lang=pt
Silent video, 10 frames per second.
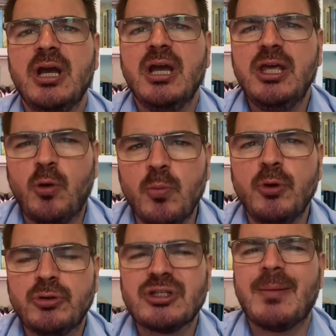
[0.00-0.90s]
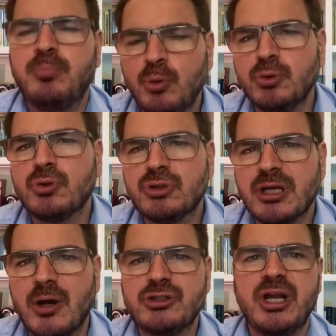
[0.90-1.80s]
e com muitos abusos
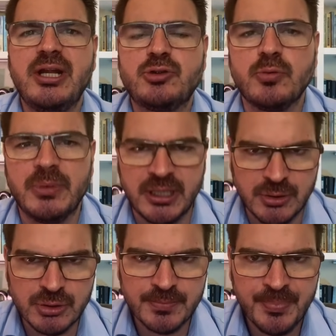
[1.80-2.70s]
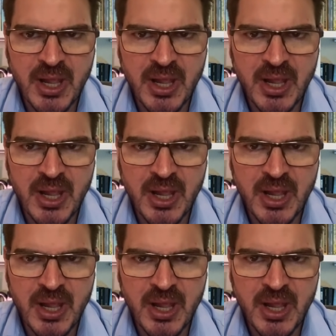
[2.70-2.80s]
aos direitos humanos.